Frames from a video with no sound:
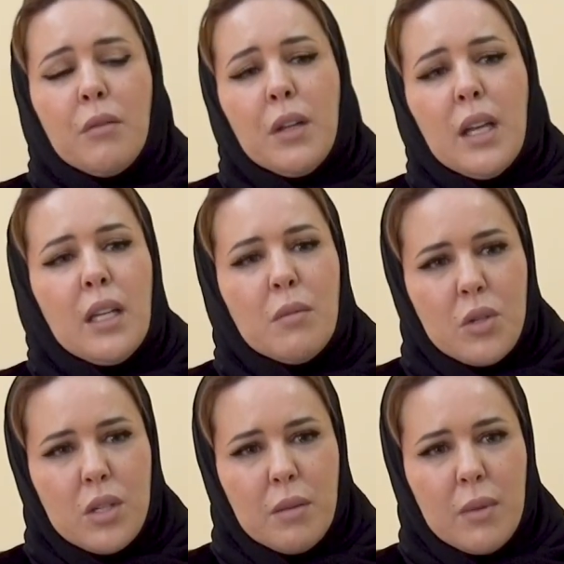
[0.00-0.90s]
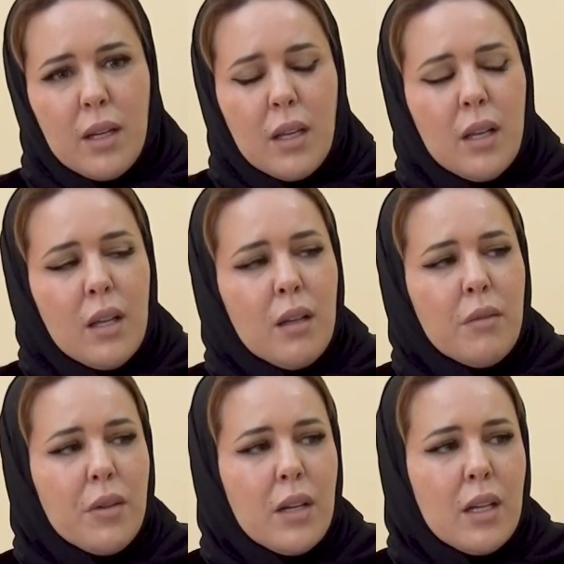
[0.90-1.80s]
في أي مجتمع
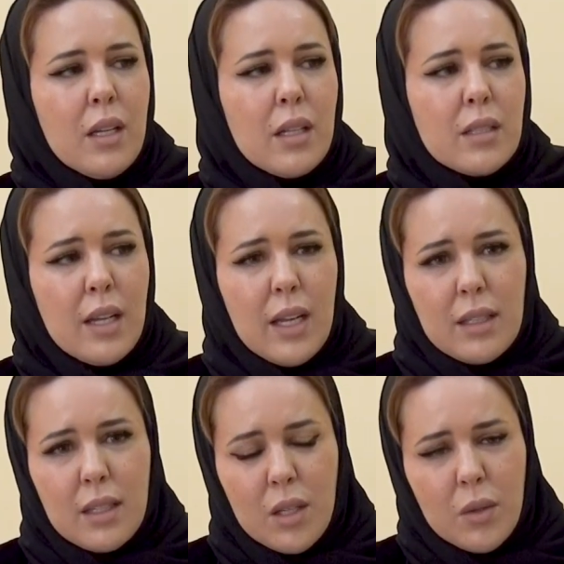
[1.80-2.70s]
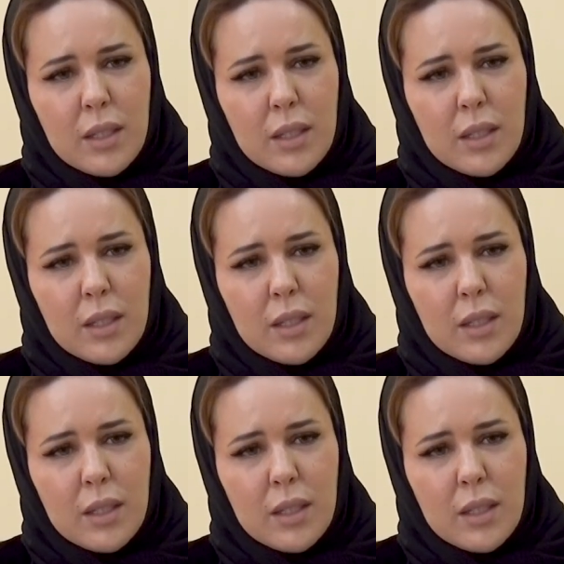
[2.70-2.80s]
فصراحة دولة